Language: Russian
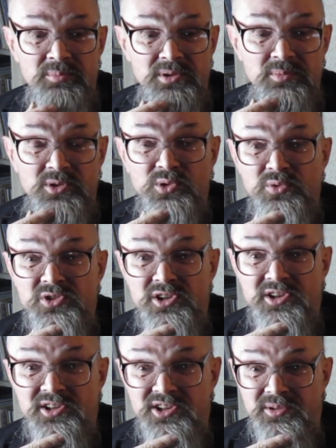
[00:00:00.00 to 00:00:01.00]
э,
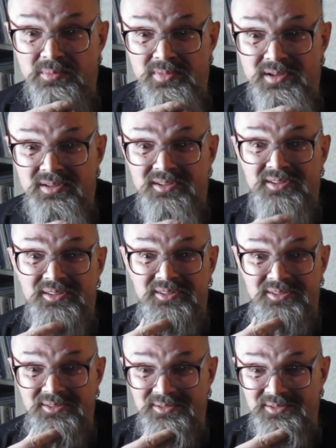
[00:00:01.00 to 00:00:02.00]
примкнувших к ним
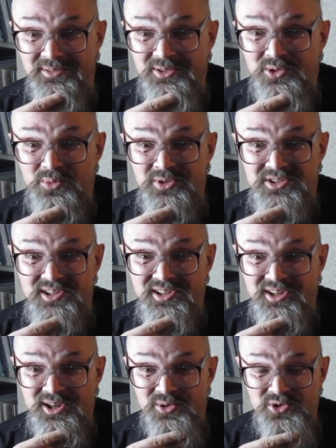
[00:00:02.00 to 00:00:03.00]

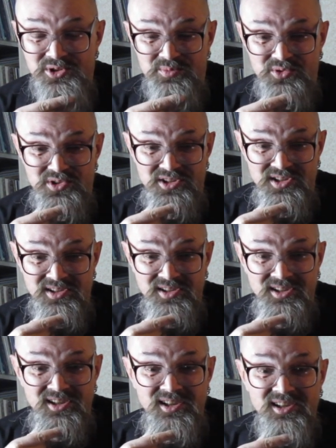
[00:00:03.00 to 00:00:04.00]
любителей хорошей музыки.
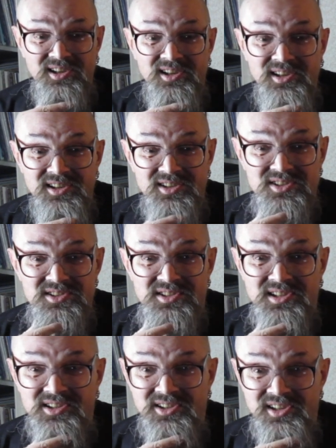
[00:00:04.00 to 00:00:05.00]

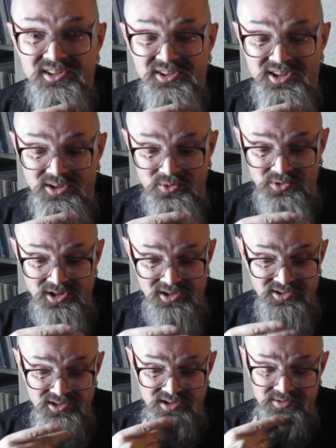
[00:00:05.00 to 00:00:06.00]
Стал играть на
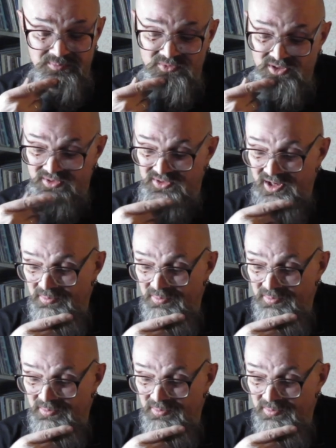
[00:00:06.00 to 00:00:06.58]
ударных в